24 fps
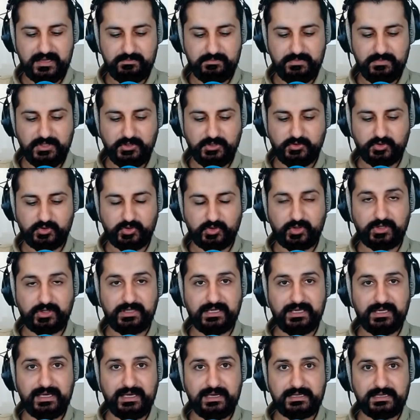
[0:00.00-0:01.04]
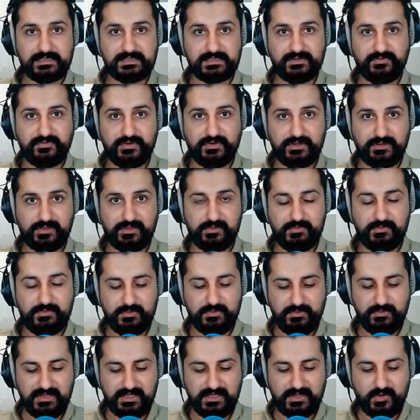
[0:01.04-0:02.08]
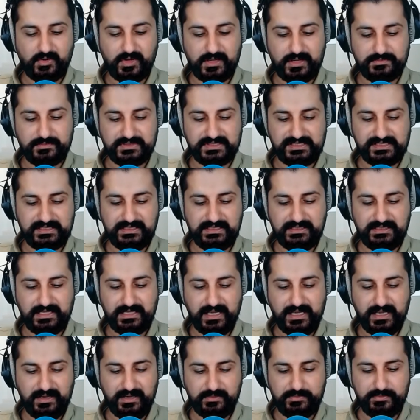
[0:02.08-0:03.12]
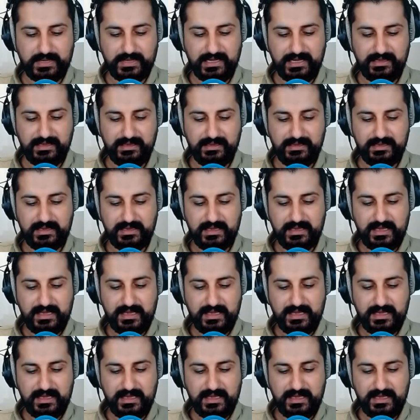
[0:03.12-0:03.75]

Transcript: من تركيا صفر ثمانمية وخمسين أربعة